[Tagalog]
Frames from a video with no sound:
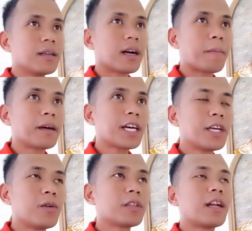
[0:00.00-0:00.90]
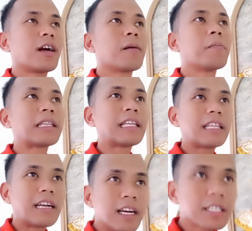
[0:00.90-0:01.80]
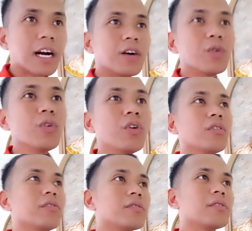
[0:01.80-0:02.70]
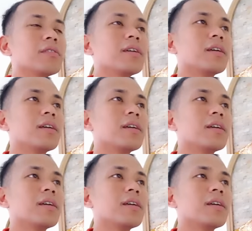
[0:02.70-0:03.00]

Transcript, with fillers: kapag tayo ay talagang matitigas ang ulo, no?